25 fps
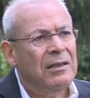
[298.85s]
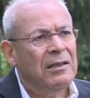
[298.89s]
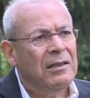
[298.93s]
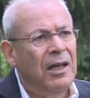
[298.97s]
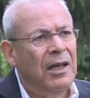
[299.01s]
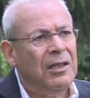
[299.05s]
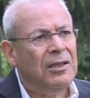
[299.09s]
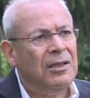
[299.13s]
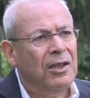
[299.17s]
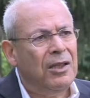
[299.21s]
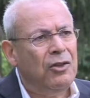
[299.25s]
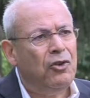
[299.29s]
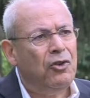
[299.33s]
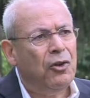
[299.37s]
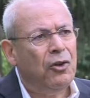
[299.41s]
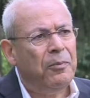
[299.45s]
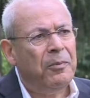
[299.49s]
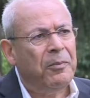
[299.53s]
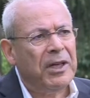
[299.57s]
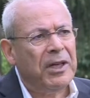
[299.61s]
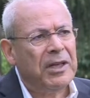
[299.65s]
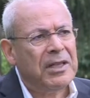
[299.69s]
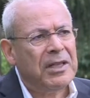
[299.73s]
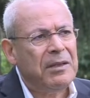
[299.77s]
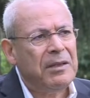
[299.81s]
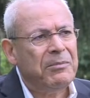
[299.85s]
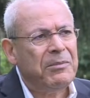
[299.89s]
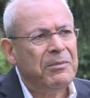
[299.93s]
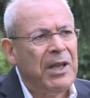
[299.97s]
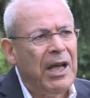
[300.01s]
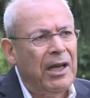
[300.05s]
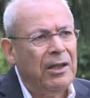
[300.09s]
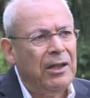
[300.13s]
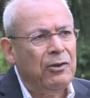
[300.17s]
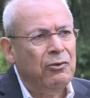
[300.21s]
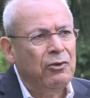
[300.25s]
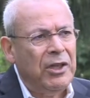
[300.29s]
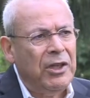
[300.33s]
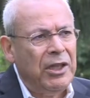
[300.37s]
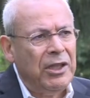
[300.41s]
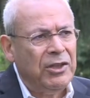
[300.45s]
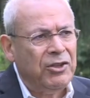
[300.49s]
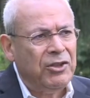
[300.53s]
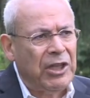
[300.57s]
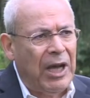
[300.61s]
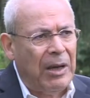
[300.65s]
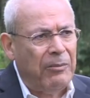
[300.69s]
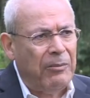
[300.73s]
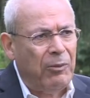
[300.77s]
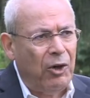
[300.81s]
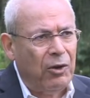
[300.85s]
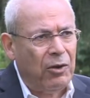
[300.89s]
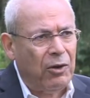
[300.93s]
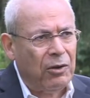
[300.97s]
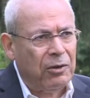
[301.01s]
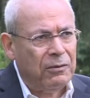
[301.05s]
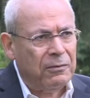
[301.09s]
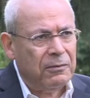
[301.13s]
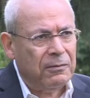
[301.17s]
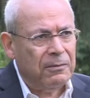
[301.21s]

نحن اليوم كسبنا انه نحن شعب حر